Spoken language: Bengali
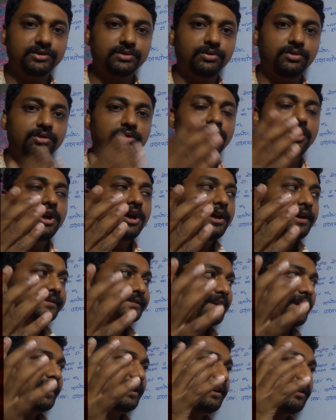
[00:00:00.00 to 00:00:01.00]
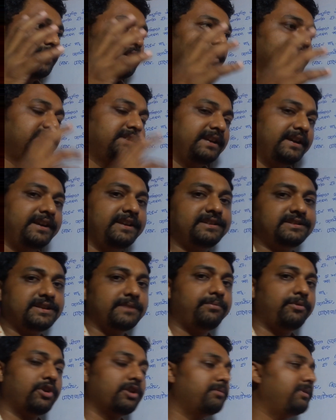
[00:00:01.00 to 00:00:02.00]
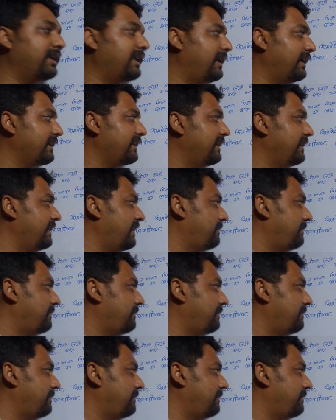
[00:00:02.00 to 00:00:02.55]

তো সেই জেনেটিক্সটা পড়বার আগে